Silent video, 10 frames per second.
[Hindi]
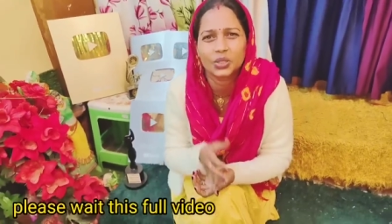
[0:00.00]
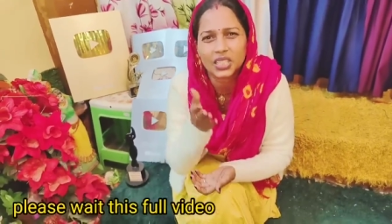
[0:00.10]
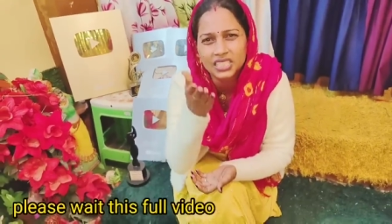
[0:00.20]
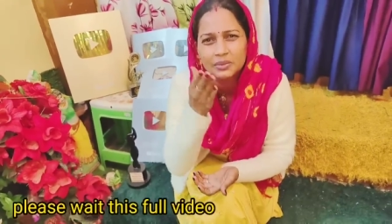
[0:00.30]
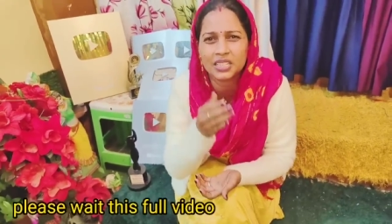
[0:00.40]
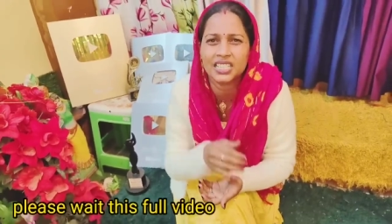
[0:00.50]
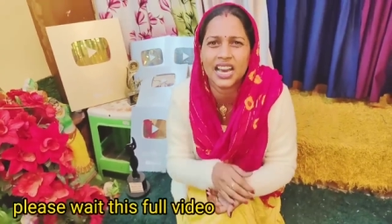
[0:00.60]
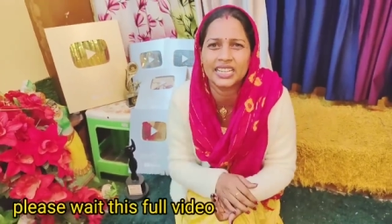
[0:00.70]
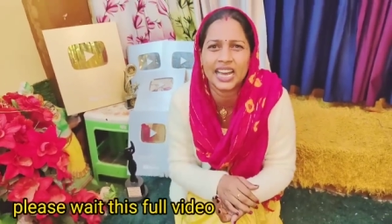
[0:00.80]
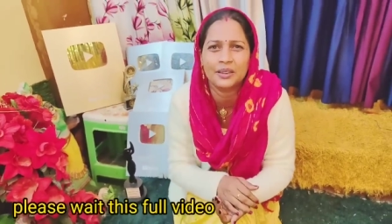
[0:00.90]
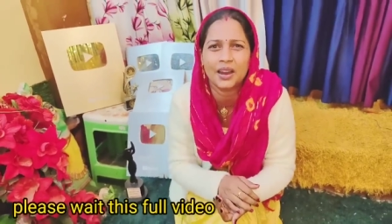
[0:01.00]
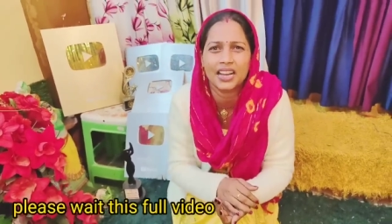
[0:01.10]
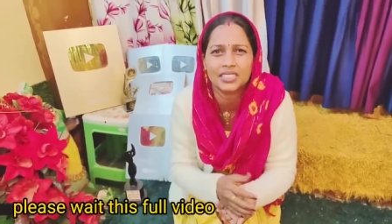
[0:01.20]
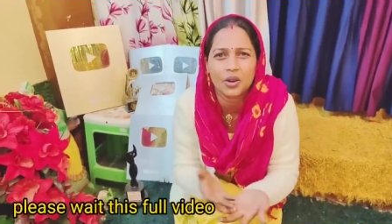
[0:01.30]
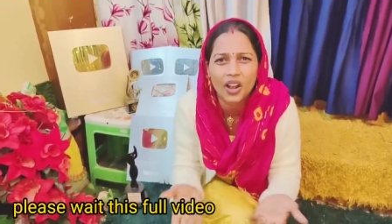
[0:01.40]
तो के समझदारी नहीं
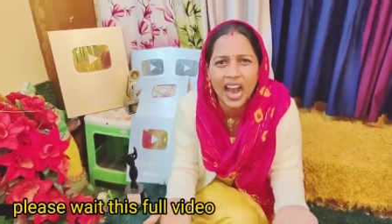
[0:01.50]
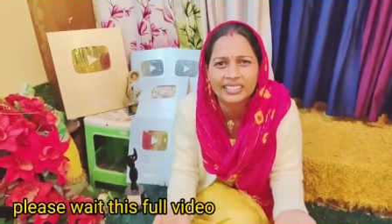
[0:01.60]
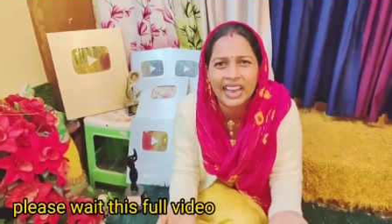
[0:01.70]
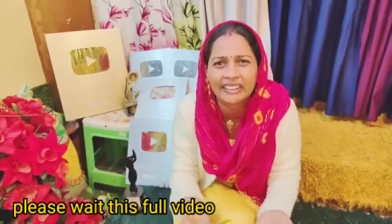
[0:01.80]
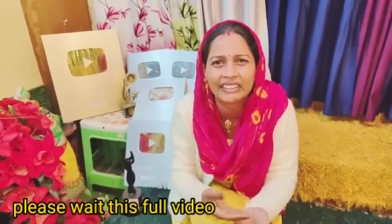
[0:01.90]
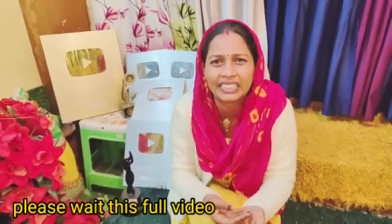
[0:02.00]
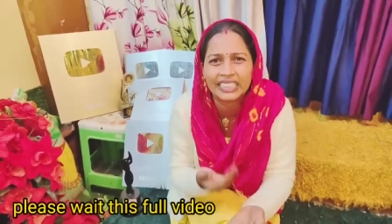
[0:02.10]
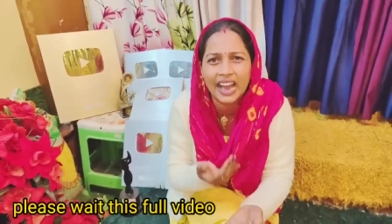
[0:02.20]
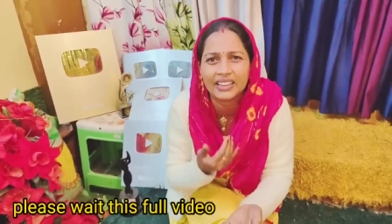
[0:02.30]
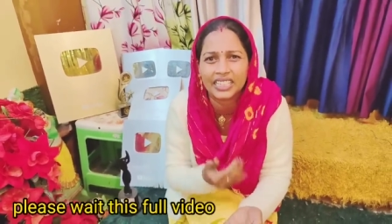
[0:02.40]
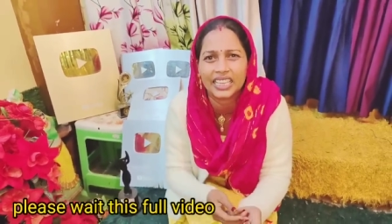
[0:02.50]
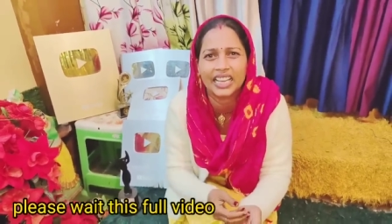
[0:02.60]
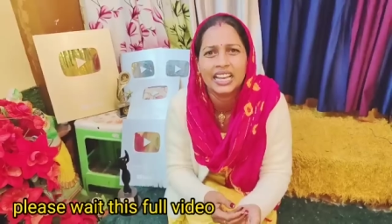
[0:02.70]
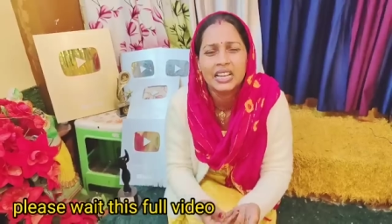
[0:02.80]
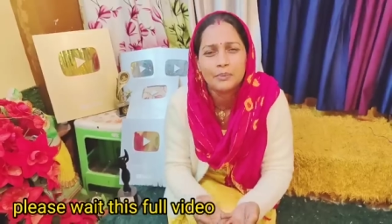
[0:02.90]
बा जब औकात नहीं रह खियावे
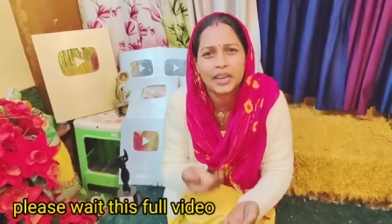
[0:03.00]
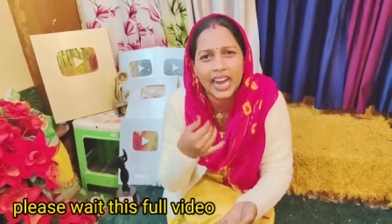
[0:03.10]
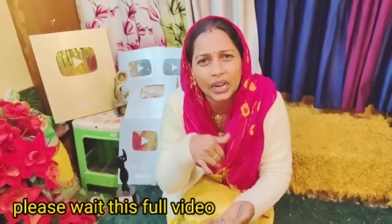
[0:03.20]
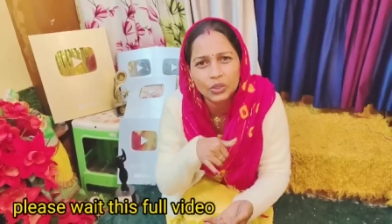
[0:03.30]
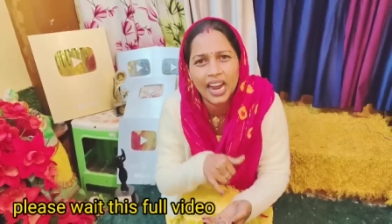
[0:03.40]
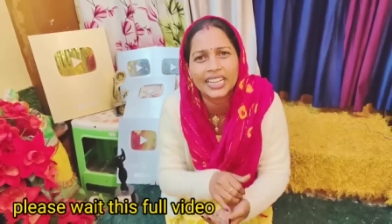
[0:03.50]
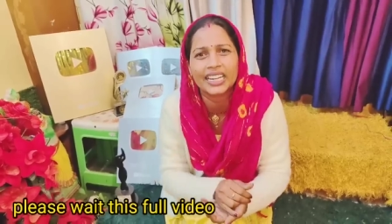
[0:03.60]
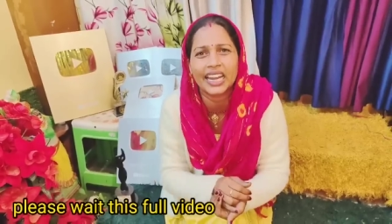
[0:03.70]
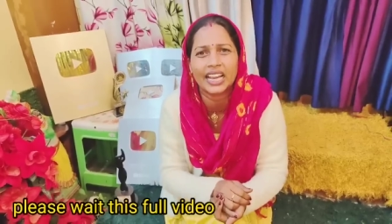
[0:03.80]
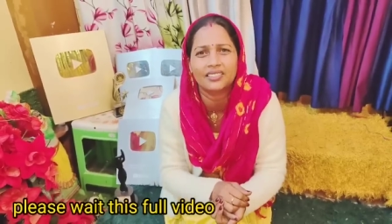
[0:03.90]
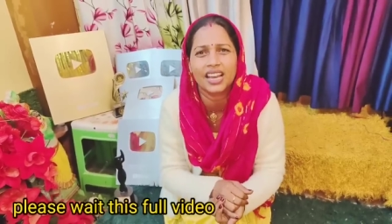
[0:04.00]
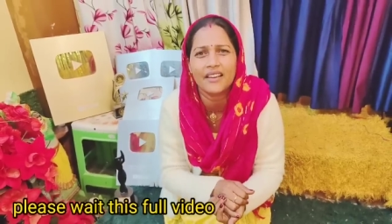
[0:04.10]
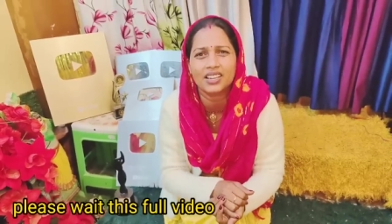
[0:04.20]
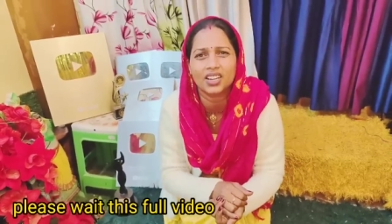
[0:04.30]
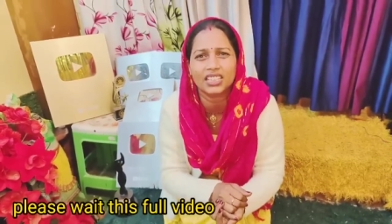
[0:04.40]
के मेहरारू का हार्ट अटैक वे
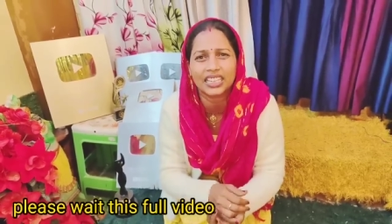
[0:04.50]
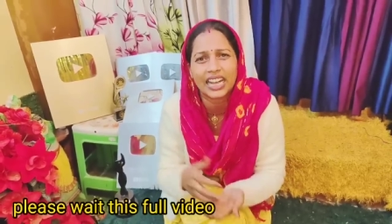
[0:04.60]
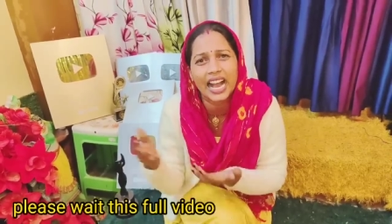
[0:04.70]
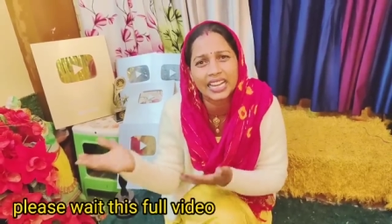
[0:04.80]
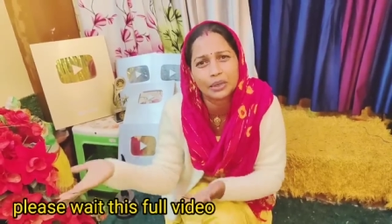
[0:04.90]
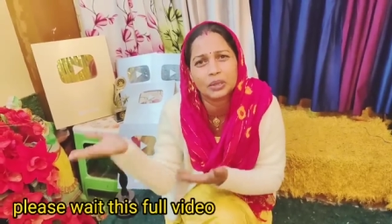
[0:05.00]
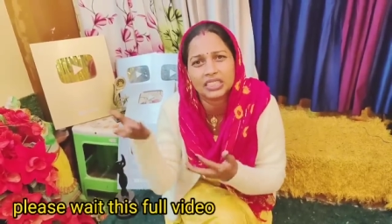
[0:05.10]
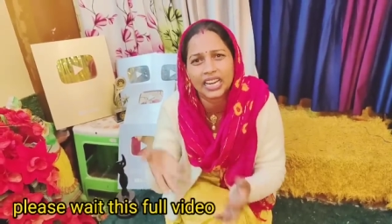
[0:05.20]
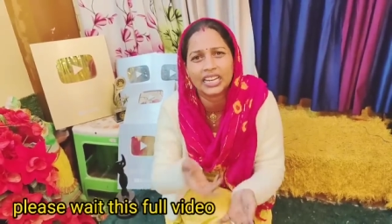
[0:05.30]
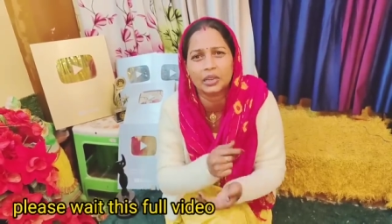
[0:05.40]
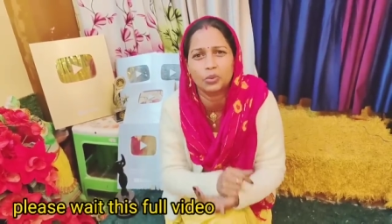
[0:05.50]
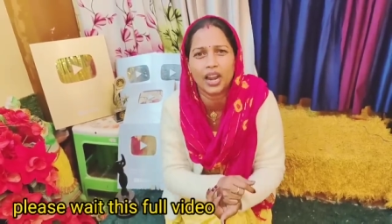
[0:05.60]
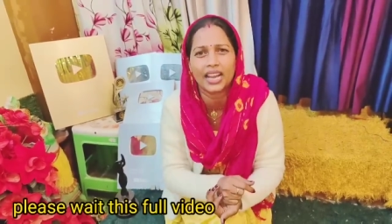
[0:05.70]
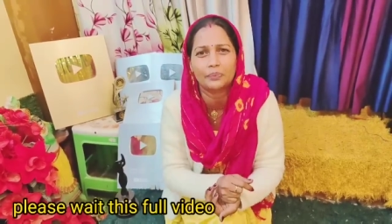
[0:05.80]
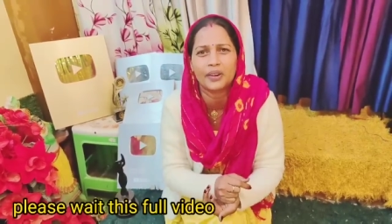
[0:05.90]
आवे करल तक का करे बेचारन के
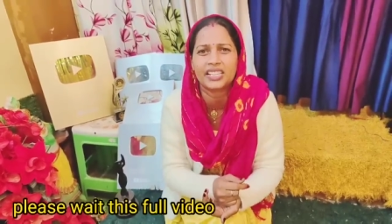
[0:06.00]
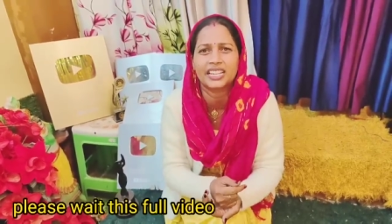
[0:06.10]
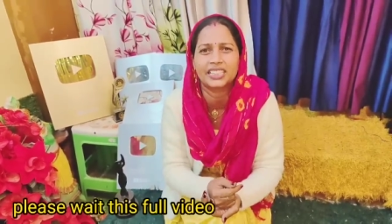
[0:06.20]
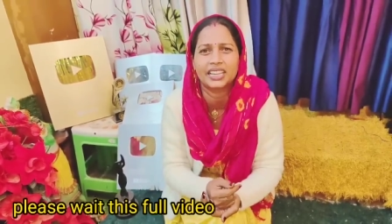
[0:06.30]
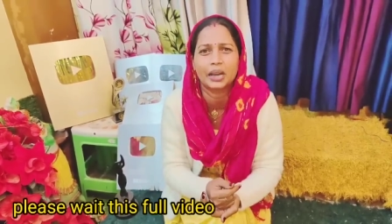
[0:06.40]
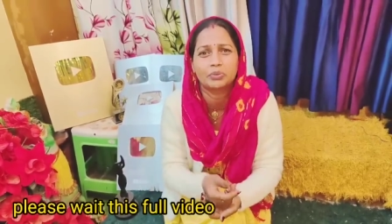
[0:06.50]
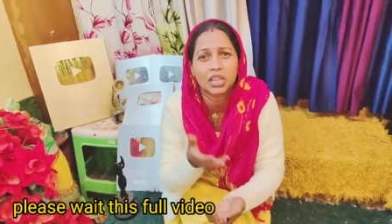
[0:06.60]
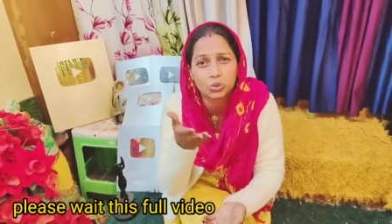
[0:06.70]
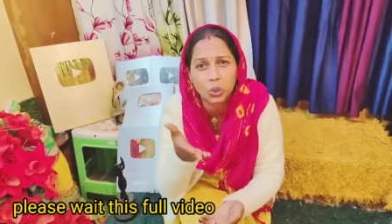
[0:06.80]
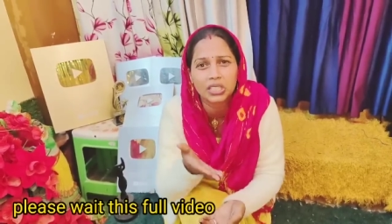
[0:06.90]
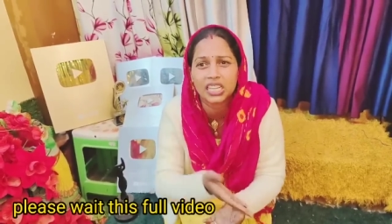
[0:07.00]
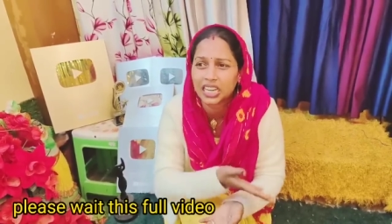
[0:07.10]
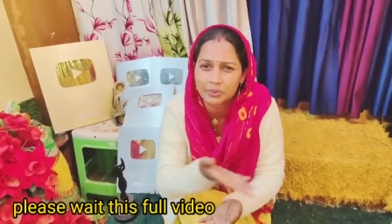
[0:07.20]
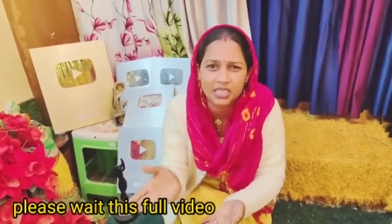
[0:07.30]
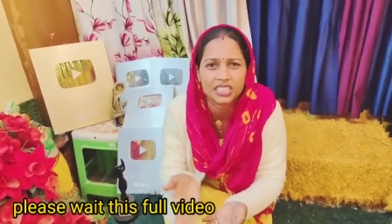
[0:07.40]
बोला के फंसा दे अब देख तोरे
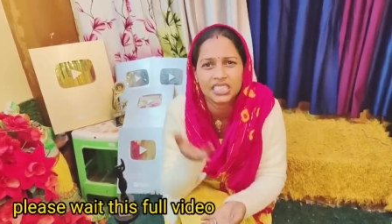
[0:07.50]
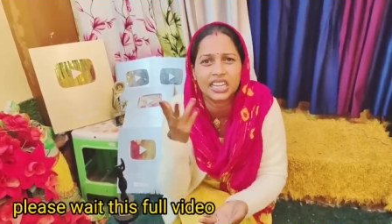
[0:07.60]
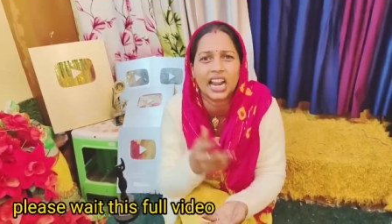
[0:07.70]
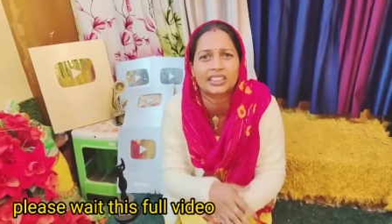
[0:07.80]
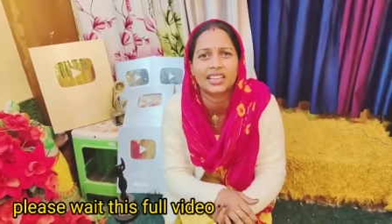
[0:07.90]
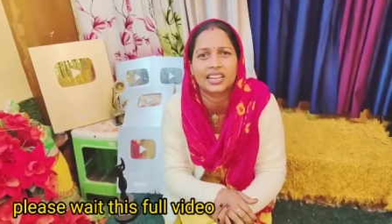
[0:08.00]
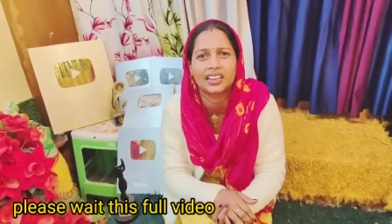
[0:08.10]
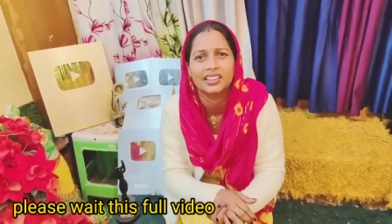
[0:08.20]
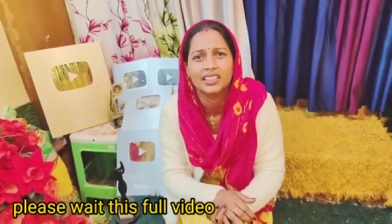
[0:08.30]
चक्कर में सजी रे लाता